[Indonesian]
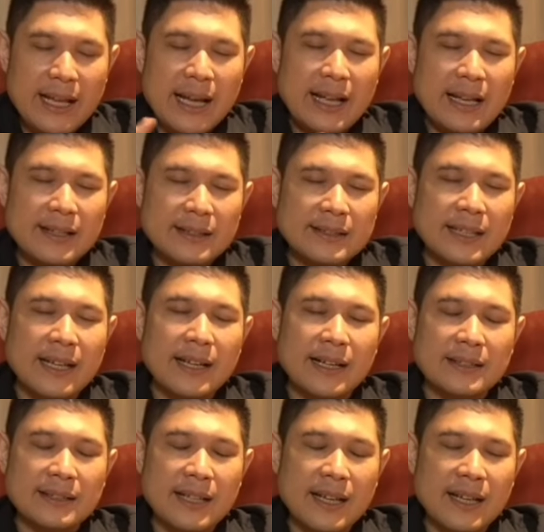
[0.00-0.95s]
dan saya
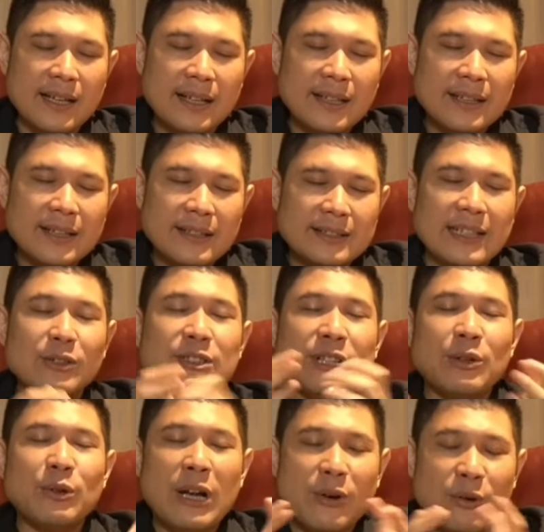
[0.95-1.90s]
rasa selalu
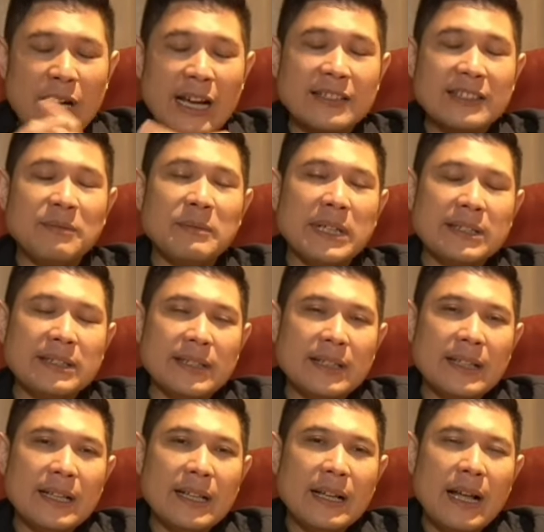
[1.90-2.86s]
saya ulang-ulang sih, Mas.
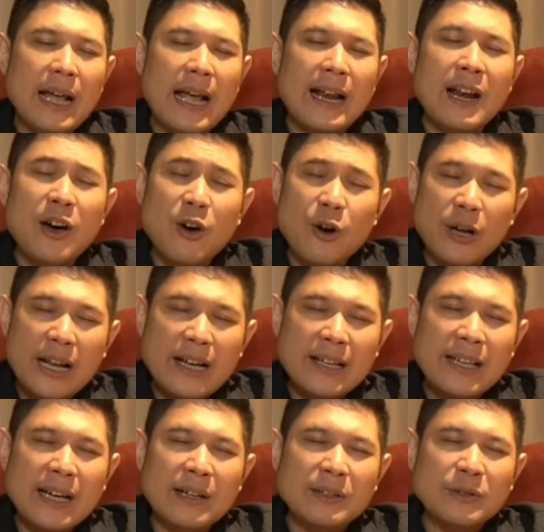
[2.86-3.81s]
Ada
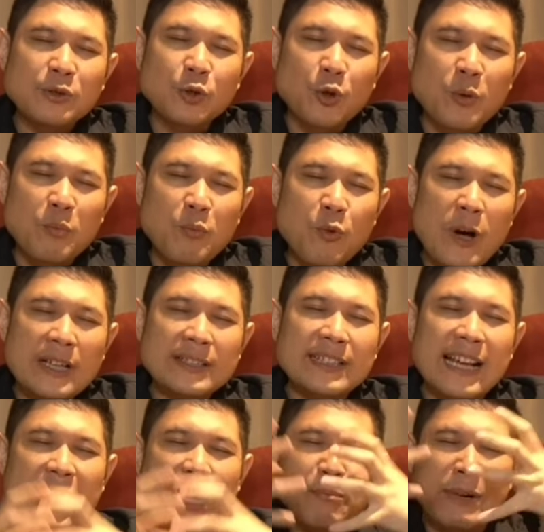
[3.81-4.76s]
orang yang cukup puas
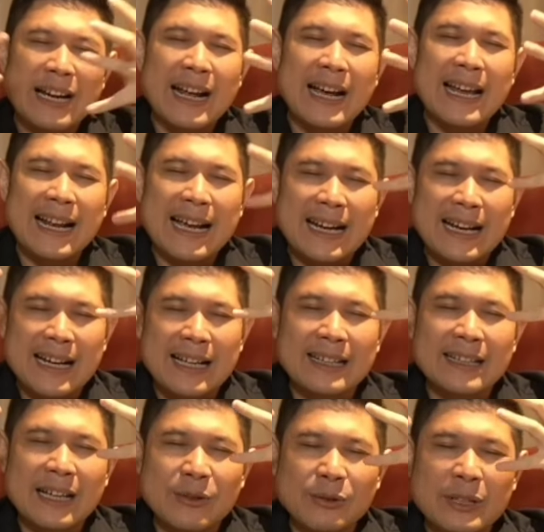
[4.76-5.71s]
dengan mendengarkan
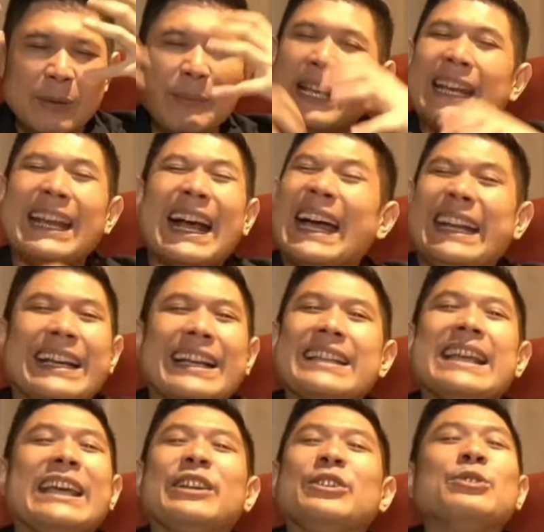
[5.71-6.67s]
dan tahu, tapi tidak nggak
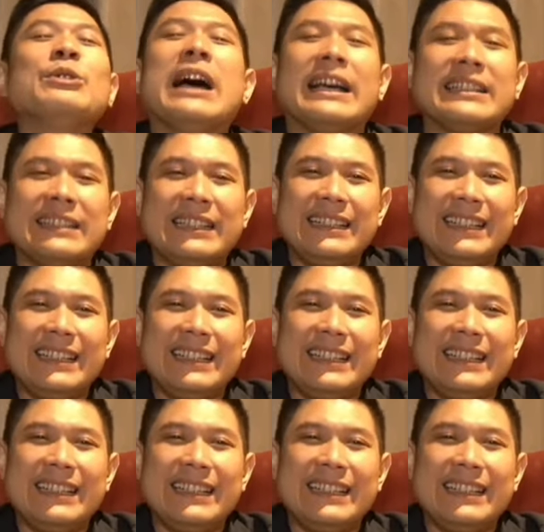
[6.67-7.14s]
dikerjain juga sih.